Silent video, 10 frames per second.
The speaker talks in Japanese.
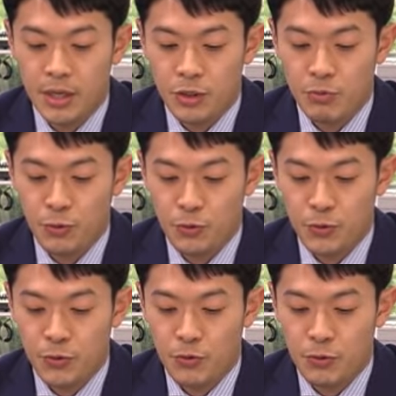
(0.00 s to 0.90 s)
地元の
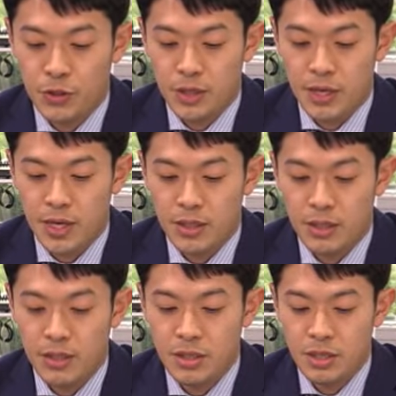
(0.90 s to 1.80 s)
高校生が
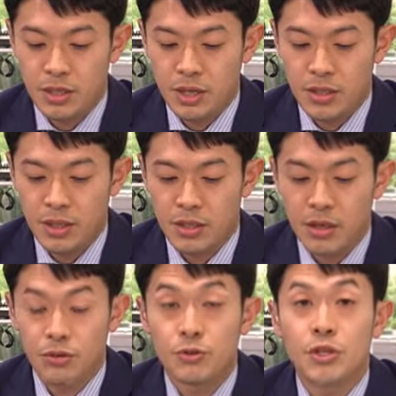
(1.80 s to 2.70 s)
一日警察
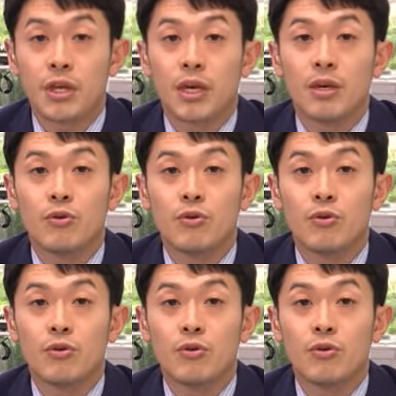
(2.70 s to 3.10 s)
官として